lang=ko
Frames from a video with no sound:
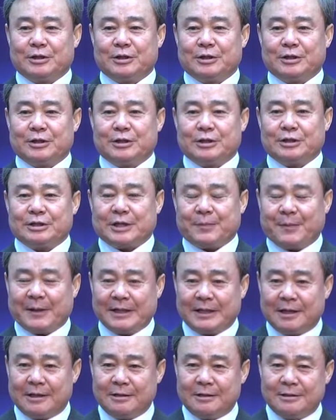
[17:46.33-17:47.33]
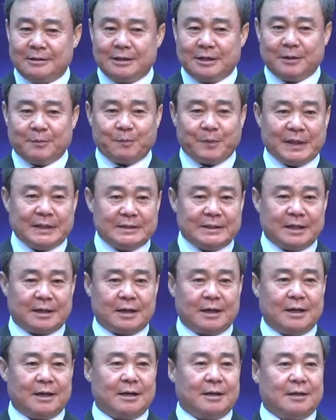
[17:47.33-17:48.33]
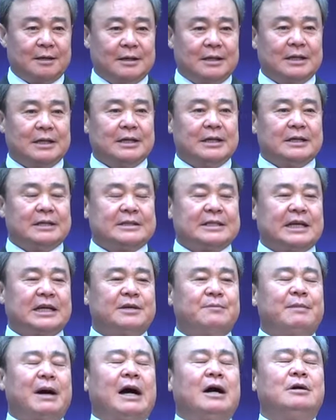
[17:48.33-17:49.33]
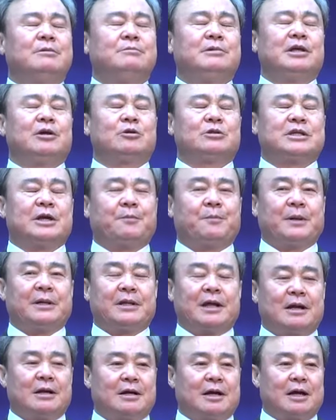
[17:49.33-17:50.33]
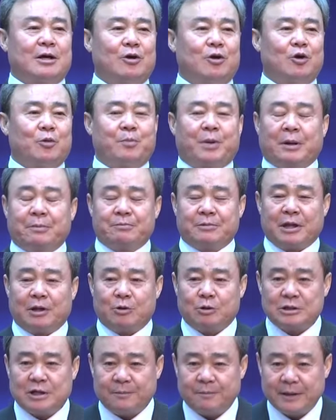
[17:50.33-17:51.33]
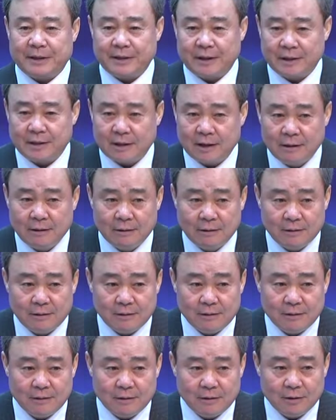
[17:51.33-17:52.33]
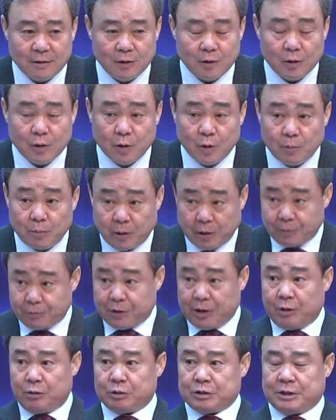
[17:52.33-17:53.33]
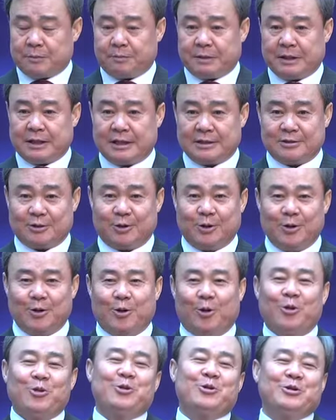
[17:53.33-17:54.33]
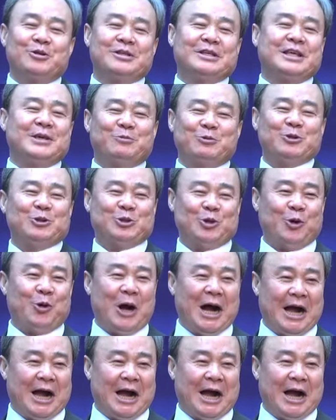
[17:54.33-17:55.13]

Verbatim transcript: 재판하는 판사가 자기 마음대로 재판할까요? 법대로 재판할까요? 네. 법대로 재판하죠. 오늘은 기분 좋아.